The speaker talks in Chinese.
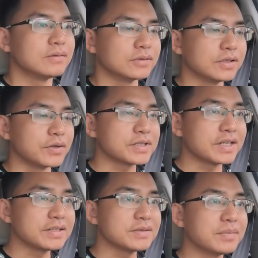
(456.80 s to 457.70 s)
我的油
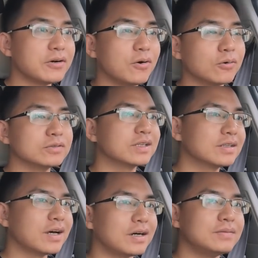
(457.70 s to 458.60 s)
箱已经冒红
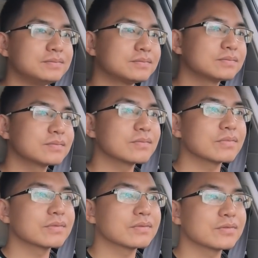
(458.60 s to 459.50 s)
灯了，
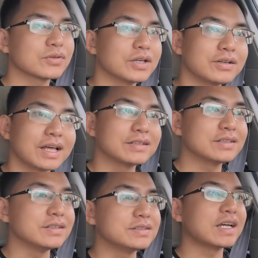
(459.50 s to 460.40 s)
所以要来
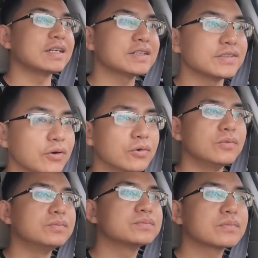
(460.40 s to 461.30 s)
这里加一下油。
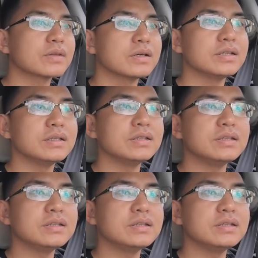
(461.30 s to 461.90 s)
哎，